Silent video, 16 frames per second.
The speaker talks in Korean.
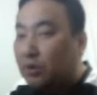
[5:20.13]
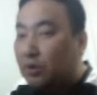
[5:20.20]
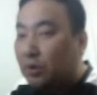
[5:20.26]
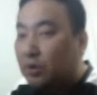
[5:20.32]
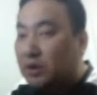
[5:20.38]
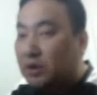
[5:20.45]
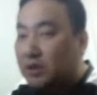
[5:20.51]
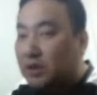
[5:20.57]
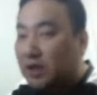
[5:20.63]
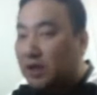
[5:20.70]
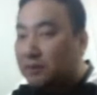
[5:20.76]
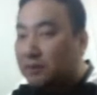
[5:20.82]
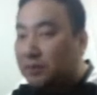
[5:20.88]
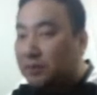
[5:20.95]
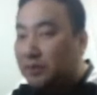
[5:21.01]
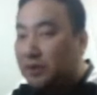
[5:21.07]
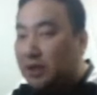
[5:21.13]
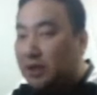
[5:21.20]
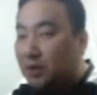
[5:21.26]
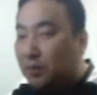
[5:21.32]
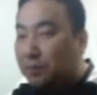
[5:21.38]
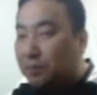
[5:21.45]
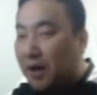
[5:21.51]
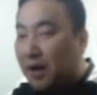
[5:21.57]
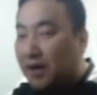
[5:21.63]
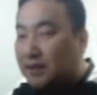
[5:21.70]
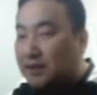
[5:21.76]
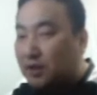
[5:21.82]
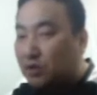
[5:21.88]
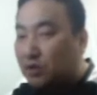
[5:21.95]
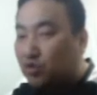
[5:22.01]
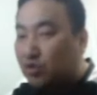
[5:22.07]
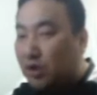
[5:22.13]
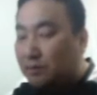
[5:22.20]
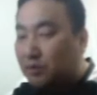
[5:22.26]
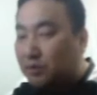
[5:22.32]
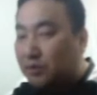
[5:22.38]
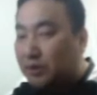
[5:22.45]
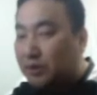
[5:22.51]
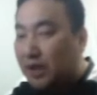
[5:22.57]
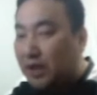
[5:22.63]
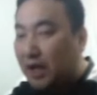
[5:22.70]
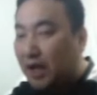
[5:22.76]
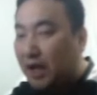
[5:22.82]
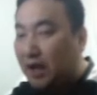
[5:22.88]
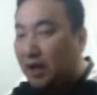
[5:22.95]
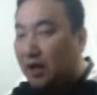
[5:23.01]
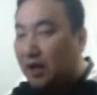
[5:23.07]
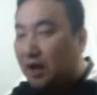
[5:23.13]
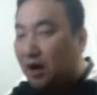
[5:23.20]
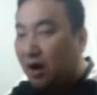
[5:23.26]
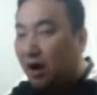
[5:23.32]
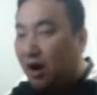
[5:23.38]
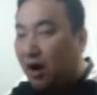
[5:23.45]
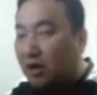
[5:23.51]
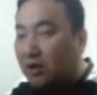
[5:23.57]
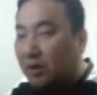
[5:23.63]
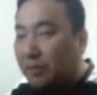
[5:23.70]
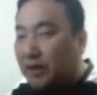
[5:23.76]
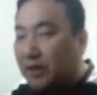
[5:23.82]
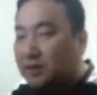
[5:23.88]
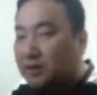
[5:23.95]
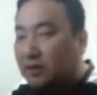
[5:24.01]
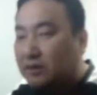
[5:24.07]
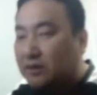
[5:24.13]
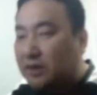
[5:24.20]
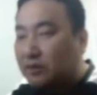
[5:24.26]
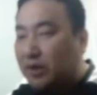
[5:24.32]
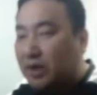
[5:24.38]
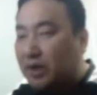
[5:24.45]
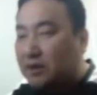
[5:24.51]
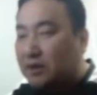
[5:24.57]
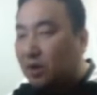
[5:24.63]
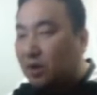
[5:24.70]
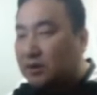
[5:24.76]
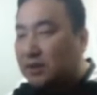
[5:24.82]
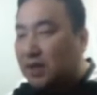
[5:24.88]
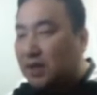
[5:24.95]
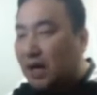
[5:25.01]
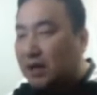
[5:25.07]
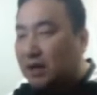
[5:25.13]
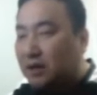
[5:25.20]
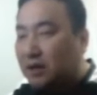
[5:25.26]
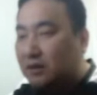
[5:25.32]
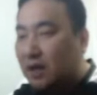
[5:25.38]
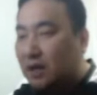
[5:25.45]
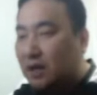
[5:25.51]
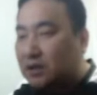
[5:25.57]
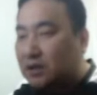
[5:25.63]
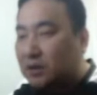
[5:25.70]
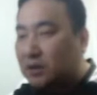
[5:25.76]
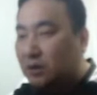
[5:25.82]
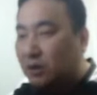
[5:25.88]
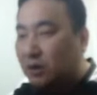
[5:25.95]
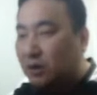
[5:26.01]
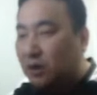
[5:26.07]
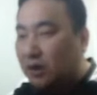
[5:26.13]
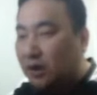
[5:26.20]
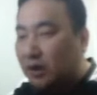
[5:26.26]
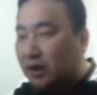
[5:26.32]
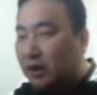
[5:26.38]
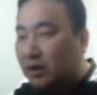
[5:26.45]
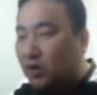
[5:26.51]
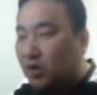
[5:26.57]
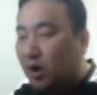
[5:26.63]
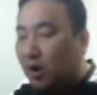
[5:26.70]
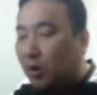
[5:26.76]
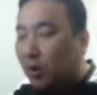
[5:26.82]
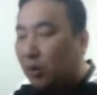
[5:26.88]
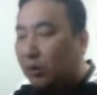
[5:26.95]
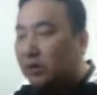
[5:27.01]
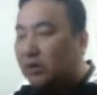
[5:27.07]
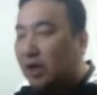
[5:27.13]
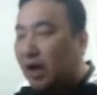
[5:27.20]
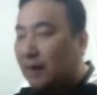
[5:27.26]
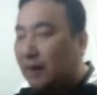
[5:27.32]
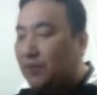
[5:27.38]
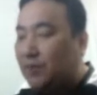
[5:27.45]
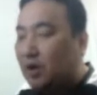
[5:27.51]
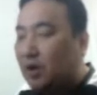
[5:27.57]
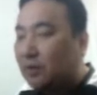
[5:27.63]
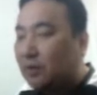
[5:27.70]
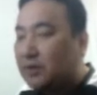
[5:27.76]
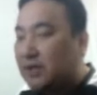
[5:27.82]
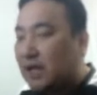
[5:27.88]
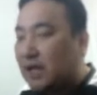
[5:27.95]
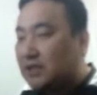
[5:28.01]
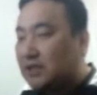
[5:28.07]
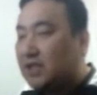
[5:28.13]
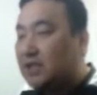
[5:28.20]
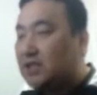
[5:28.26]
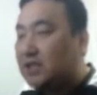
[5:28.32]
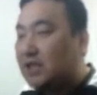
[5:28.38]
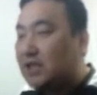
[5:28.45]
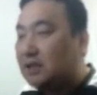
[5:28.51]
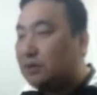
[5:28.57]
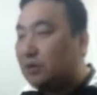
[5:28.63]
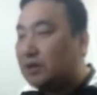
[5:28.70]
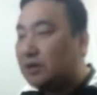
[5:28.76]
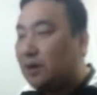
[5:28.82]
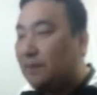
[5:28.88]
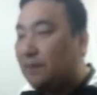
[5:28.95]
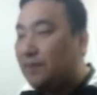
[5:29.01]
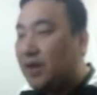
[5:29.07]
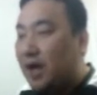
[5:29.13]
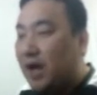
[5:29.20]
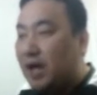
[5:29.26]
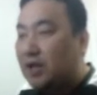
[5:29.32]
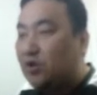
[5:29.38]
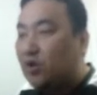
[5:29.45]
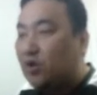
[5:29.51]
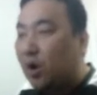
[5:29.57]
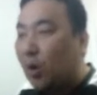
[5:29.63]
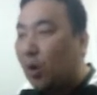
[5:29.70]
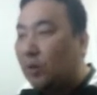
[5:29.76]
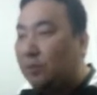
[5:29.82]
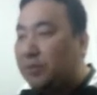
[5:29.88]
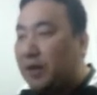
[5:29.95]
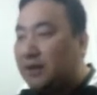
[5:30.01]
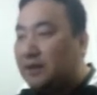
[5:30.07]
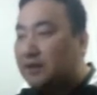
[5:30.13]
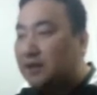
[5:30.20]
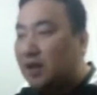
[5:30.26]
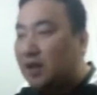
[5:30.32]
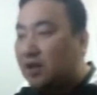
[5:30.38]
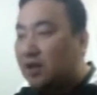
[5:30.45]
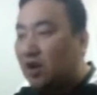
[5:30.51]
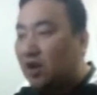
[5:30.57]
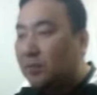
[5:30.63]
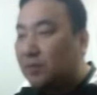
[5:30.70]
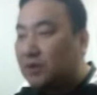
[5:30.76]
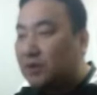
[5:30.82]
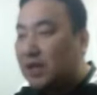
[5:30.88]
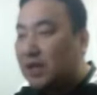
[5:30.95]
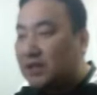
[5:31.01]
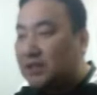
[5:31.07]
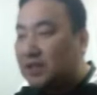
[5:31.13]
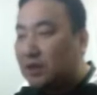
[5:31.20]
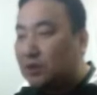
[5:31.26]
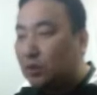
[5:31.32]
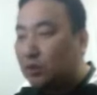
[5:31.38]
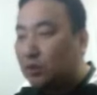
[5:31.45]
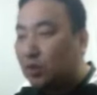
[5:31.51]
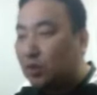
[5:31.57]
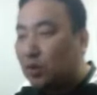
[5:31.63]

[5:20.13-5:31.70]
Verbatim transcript: 시작하는 부분이 이 빨간색 중간 부분이네. On a master's degree, 석사학위를 따시오. In your own time, 여러분 자신의 시간 속에서. at your own pace 여러분 자신의 속도로